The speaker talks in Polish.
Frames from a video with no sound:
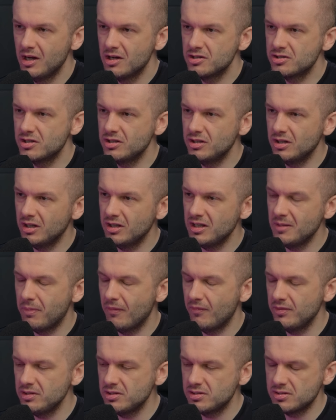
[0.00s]
że nie, nie
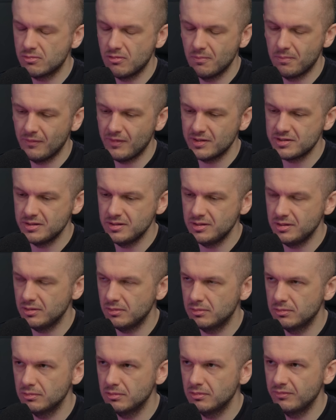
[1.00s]
powinniście kupować
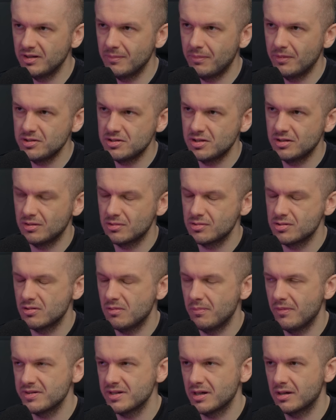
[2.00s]
linków, nie powinniście też nie
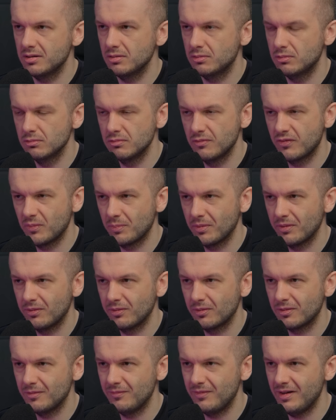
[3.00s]
kupować artykułów
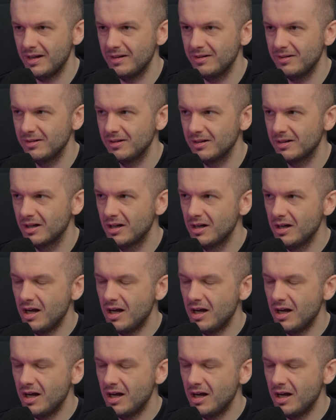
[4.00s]
sponsorowanych,